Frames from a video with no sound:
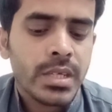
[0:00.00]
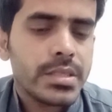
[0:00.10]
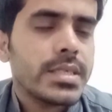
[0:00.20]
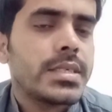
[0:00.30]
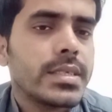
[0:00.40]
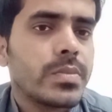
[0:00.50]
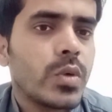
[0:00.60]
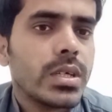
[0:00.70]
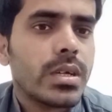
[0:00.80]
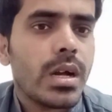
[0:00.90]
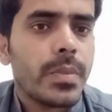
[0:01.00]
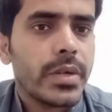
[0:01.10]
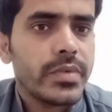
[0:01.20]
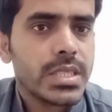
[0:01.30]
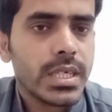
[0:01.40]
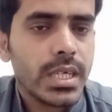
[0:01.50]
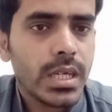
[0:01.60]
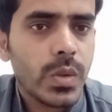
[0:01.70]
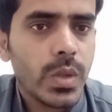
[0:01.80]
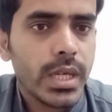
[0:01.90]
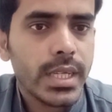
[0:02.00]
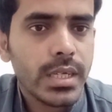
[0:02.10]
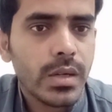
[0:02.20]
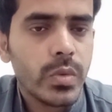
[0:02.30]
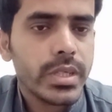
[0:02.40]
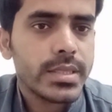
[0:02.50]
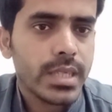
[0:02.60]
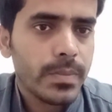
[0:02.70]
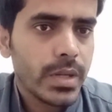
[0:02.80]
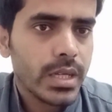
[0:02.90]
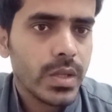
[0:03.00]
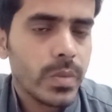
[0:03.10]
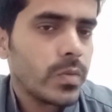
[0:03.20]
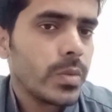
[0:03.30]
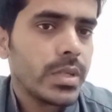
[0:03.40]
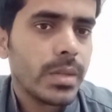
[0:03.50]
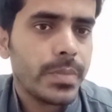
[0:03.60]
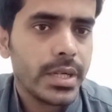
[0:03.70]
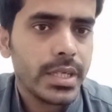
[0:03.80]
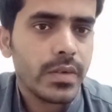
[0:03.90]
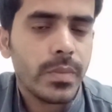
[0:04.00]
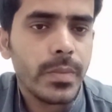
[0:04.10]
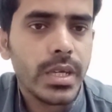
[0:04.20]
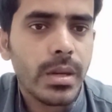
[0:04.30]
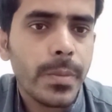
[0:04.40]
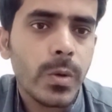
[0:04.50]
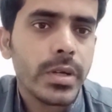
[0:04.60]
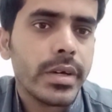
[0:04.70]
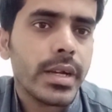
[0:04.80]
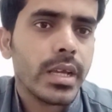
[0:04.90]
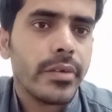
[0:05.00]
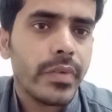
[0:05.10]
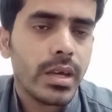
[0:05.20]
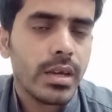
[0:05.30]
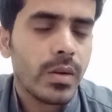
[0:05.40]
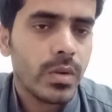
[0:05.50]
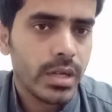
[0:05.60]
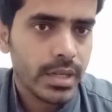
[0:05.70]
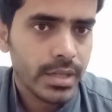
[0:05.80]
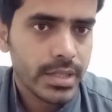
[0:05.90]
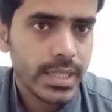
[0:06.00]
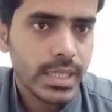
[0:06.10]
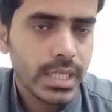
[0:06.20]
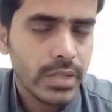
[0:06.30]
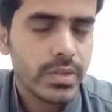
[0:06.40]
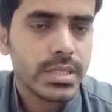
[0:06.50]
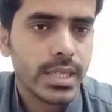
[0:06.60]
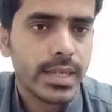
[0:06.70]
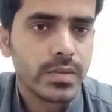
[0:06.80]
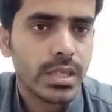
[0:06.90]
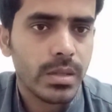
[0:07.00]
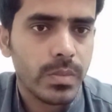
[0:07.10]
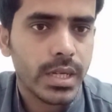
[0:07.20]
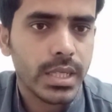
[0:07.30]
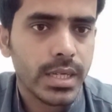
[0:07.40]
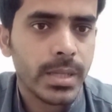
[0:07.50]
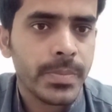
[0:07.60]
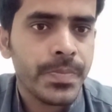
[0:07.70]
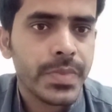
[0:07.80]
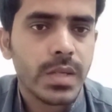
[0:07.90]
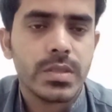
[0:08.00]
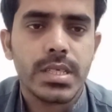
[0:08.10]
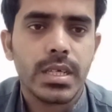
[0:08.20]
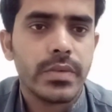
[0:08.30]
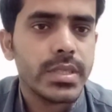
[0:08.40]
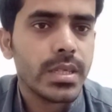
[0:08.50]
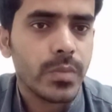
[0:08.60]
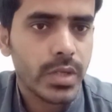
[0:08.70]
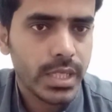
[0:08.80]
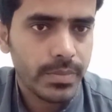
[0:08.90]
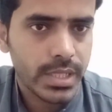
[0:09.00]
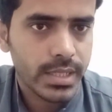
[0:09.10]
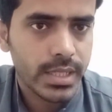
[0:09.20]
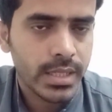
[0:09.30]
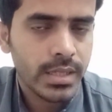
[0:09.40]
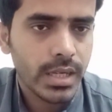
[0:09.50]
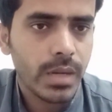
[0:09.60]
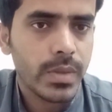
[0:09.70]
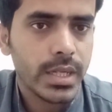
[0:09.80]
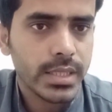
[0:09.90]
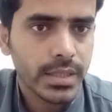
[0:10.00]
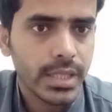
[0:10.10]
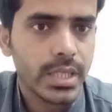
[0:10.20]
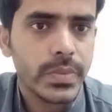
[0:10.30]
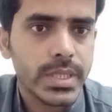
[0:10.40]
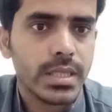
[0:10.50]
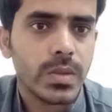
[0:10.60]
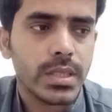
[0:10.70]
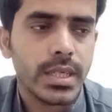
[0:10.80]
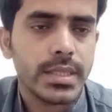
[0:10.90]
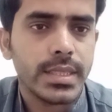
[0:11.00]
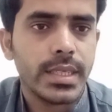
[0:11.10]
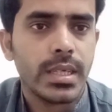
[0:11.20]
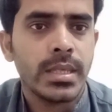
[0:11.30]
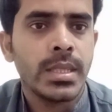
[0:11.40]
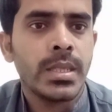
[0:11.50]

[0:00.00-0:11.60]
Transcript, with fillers: जिस जिस मुल्क का आपने विज़िट किया हुआ है इन आउट की स्टैंप लगी हुई वो भी आप पीडीएफ में अपलोड करेंगे ऑनलाइन ठीक है ई वीज़ा है उसका अल्बानिया का और स्टिकर वीज़ा आपको नहीं मिलेगा अल्बानिया का ई वीज़ा होता है सही है